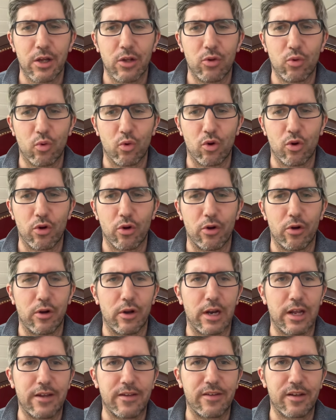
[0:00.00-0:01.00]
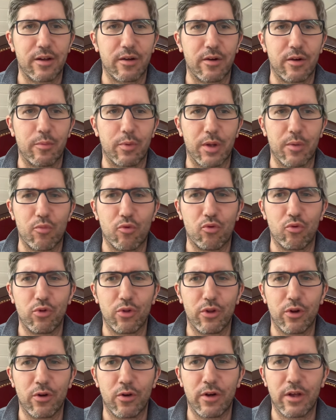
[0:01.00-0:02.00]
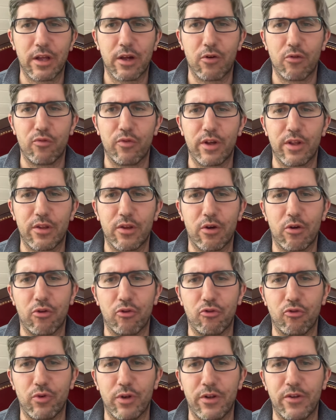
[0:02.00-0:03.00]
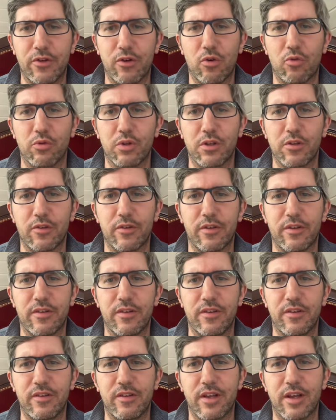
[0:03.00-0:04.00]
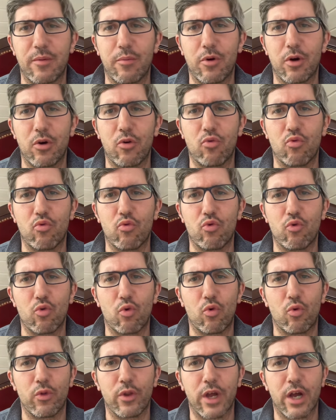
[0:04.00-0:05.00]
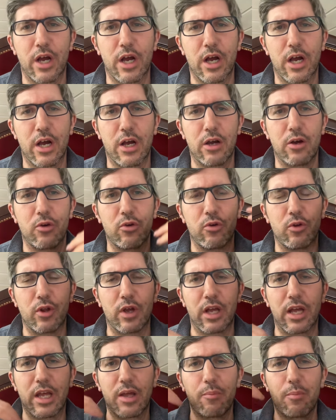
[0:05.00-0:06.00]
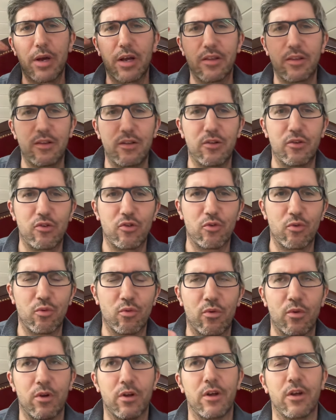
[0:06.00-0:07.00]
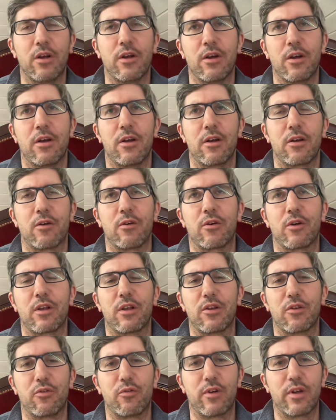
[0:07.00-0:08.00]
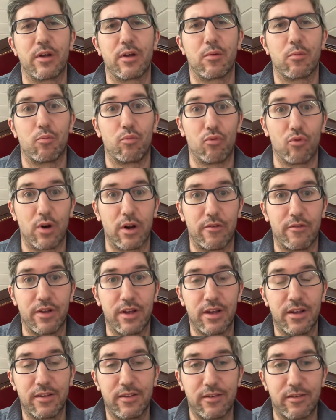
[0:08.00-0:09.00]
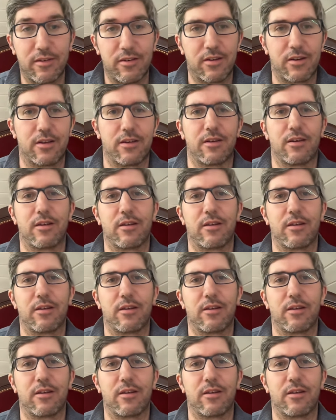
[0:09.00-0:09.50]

Donc euh, là, ça a pris beaucoup de temps. Et en fait, en Suisse, on est dans un système où on a une répartition qui se fait pour l'AVS